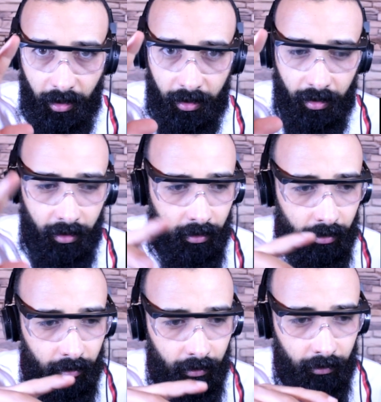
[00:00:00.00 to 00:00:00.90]

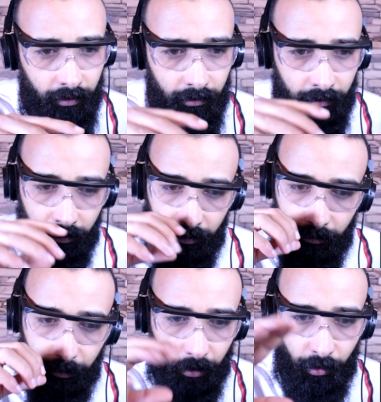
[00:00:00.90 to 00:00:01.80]
رياكشن
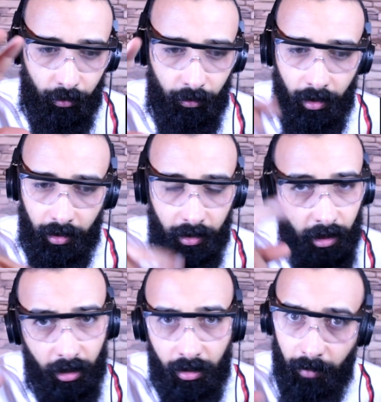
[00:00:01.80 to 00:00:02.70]
بالرجوله
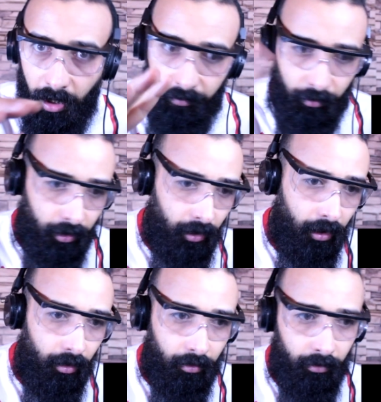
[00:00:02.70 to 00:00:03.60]
كيدير لكم لايف
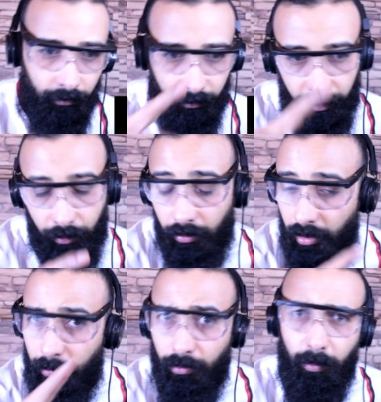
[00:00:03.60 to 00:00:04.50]
وكيدير لكم
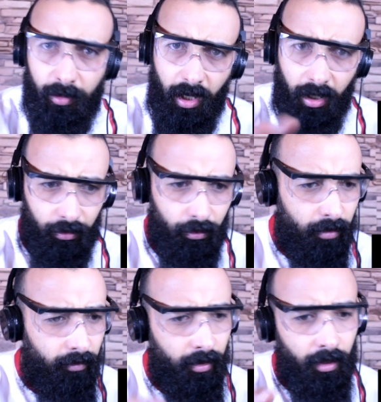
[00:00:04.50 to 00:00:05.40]
يوتيوب هو بوسحاق
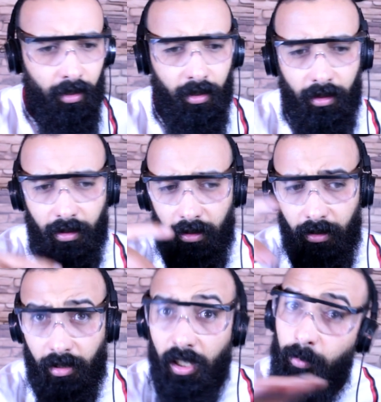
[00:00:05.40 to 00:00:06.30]
يوسف
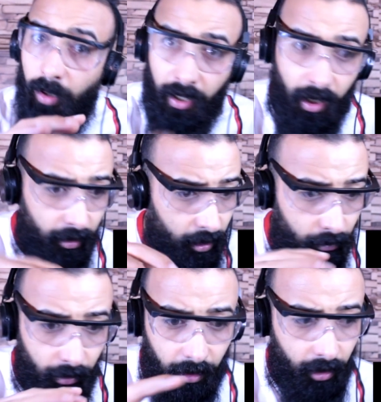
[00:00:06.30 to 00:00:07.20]
آه، كاين براء حتى
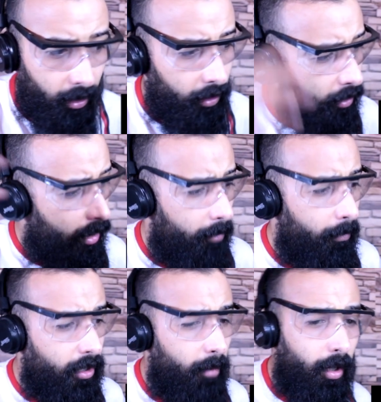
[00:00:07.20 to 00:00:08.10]
هو ناضي
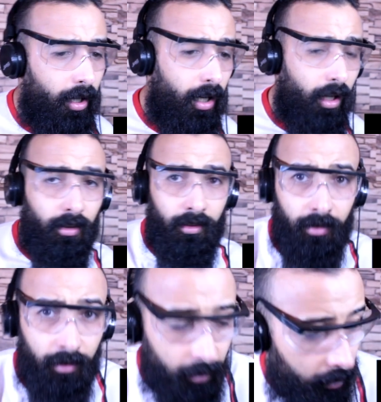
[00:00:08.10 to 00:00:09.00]
اما تبقى
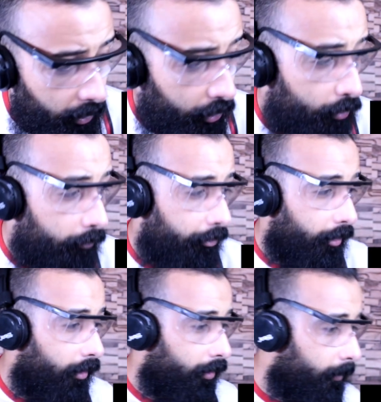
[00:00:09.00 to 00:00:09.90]
يدكم
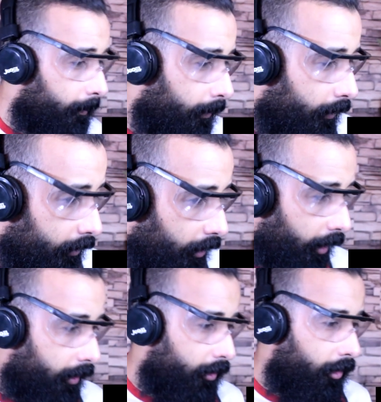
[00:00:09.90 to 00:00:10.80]
فيه
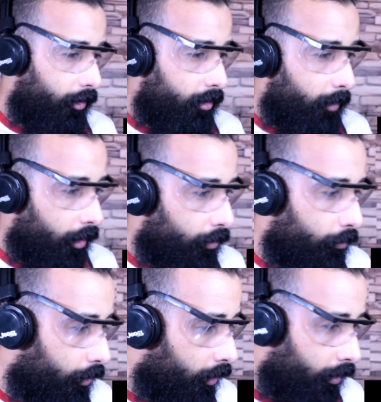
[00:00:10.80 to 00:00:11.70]
تحياتي لكم
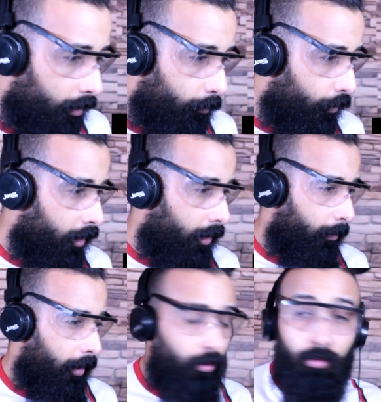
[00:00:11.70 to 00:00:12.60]
الخوت
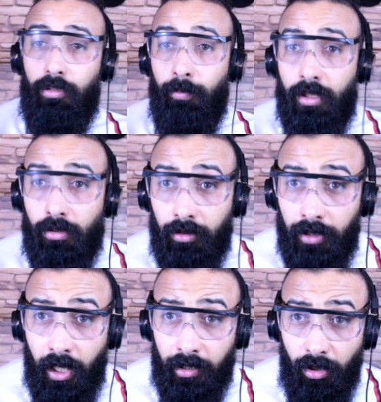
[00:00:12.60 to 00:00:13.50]
المهم غندخلو نتمزكو
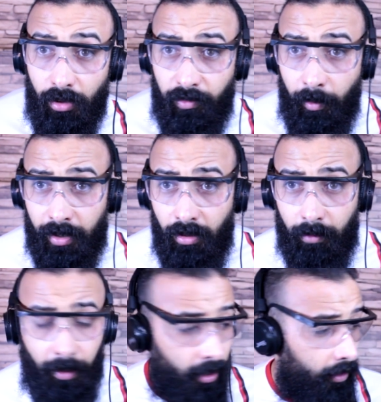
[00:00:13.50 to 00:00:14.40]
الطراك ديال يوسف
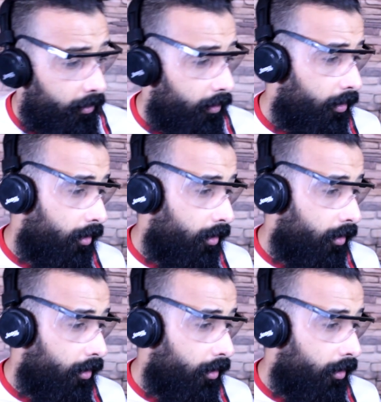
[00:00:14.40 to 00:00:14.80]
45